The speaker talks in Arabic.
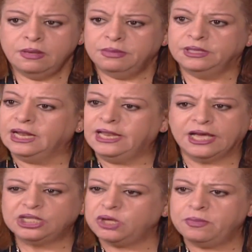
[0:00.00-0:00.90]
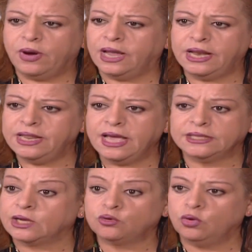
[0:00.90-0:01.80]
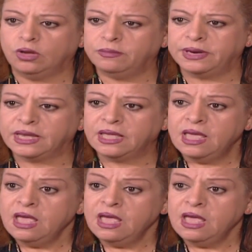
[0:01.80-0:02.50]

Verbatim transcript: بتضلي غشيمة وعلى نياتك طول عمرك